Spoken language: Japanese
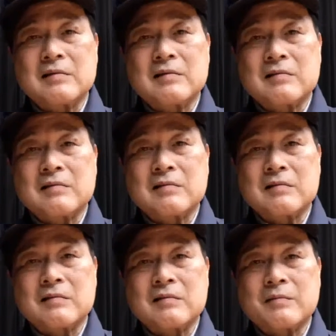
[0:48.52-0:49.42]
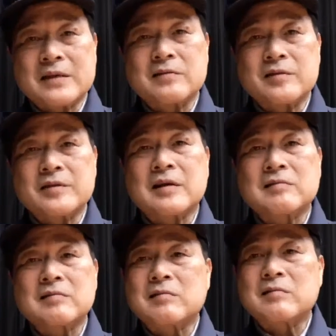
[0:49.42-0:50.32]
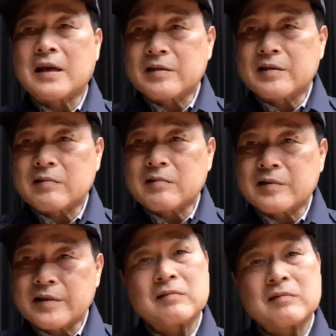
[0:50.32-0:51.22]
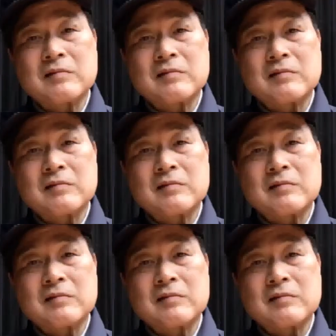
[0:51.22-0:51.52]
あのまず自宅を待機をして